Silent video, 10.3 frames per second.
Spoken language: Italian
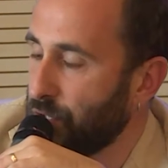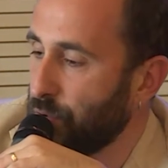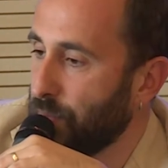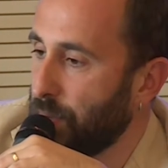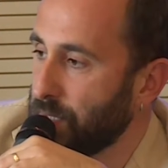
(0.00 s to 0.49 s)
ci
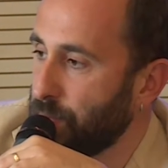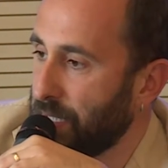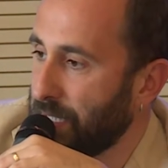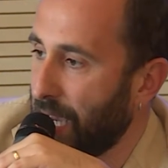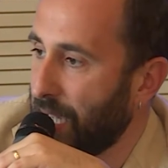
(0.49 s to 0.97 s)
dobbiamo
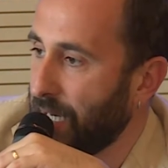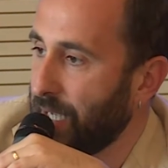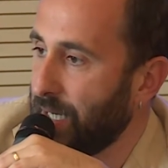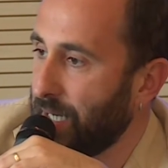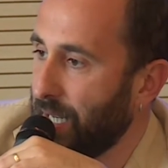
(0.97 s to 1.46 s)

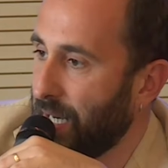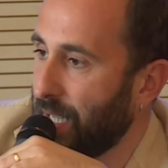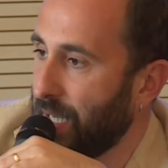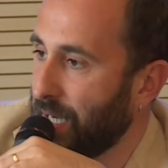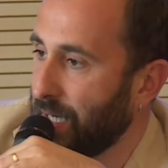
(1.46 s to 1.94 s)
aspettare
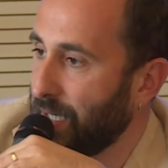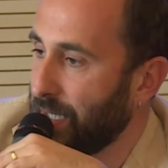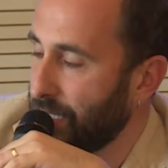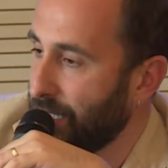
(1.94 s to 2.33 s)
nel,